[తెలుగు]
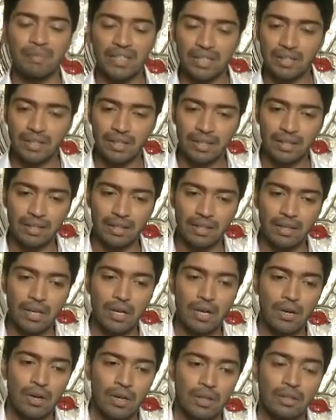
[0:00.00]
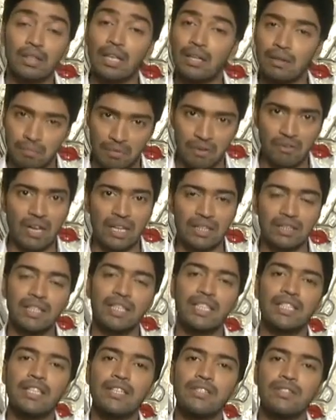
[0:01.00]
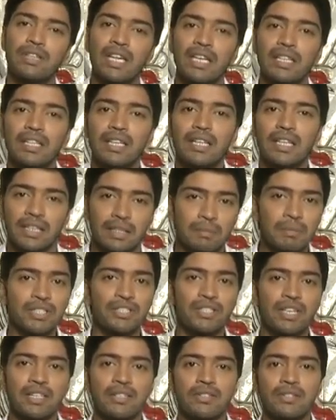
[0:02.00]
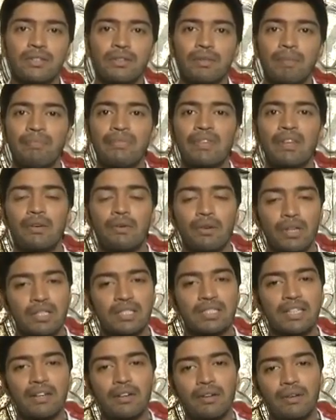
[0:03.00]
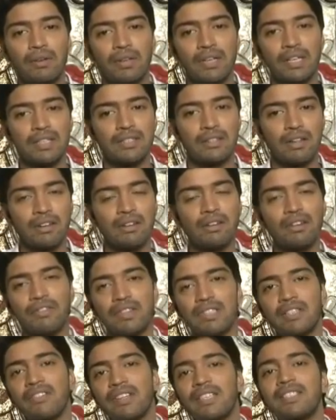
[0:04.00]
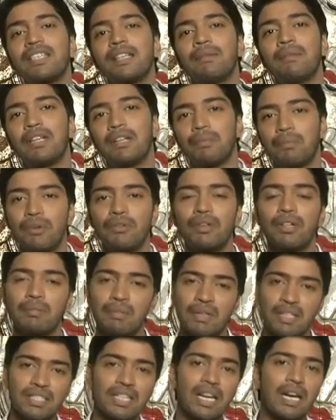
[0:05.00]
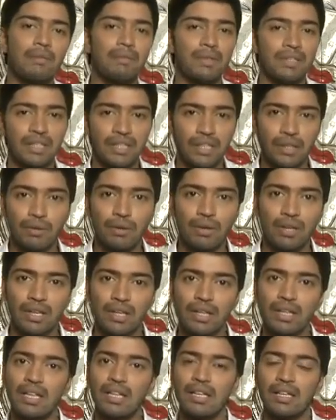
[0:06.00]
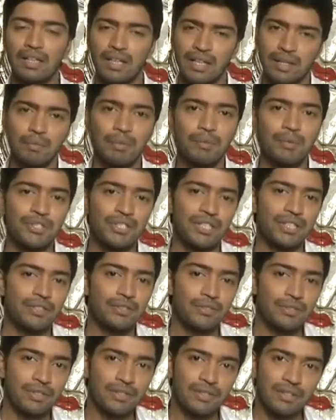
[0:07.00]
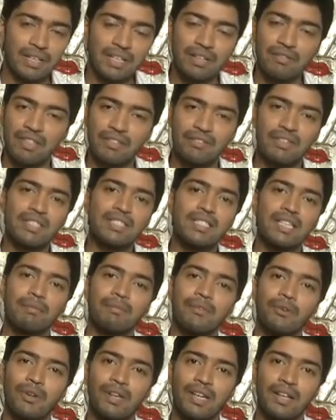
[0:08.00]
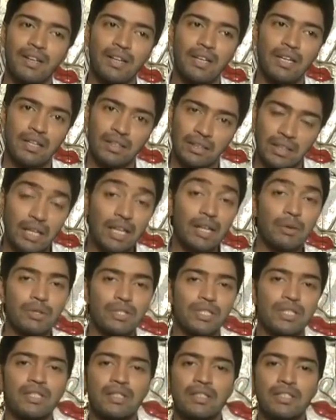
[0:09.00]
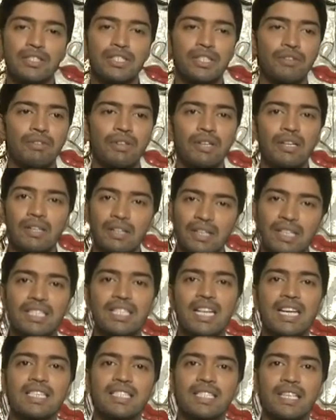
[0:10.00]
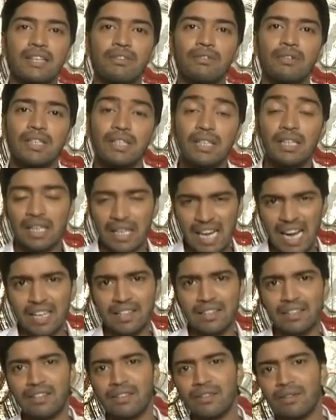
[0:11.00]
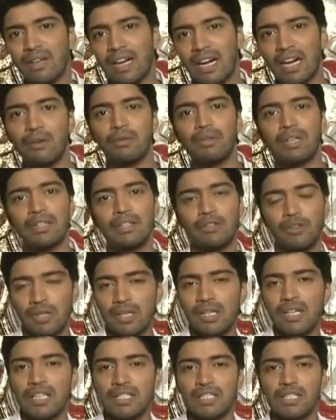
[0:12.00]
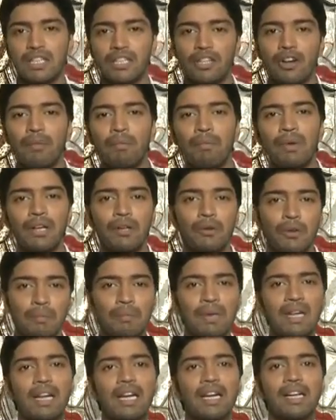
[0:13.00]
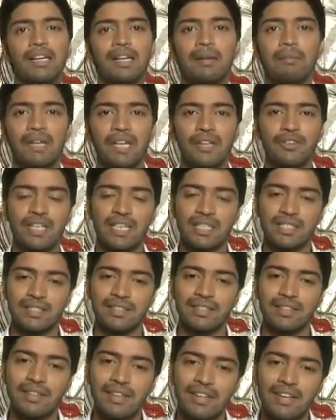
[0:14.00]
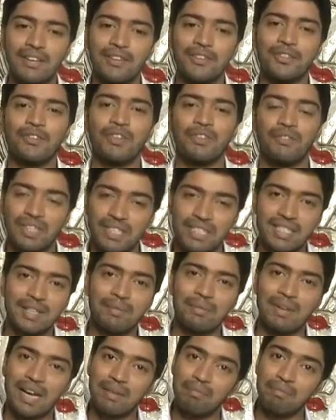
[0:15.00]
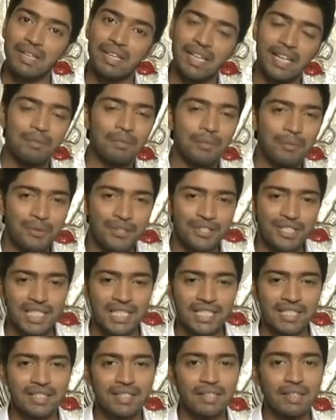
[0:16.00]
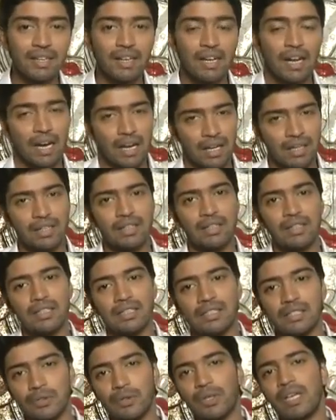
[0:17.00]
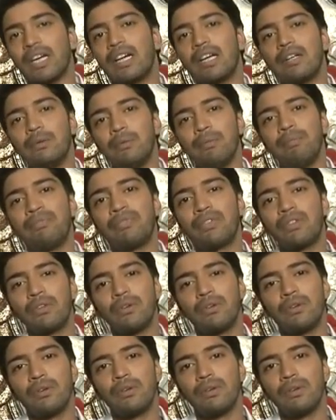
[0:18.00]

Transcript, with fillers: ఎందుకంటే తను మా అందరికీ తెలుసు రాధగారు ఎంత మంచి డాన్సరు ఒక ఈ సాంగ్లో ఫర్ ద ఫస్ట్ టైం అంటే ఇప్పటివరకు మనం చాలామంది హీరోల్ని లెగ్ మూమెంట్స్ చేయడం చూసాం కానీ ఫర్ ద ఫస్ట్ టైం ఒక తనే వచ్చి ఇనిషియేటివ్గా నేను చేస్తాను ఎందుకంటే క్యారెక్టర్ అలా ఉంటుంది ఒక చిన్న టామ్ బాయ్ ఒక మగరాయిడ్లా బిహేవ్ చేస్తుంది సో ద ఫస్ట్ టైం ఆ అమ్మాయి లెగ్ మూమెంట్స్ చేసింది అండ్ uh, సుడిగాడుతో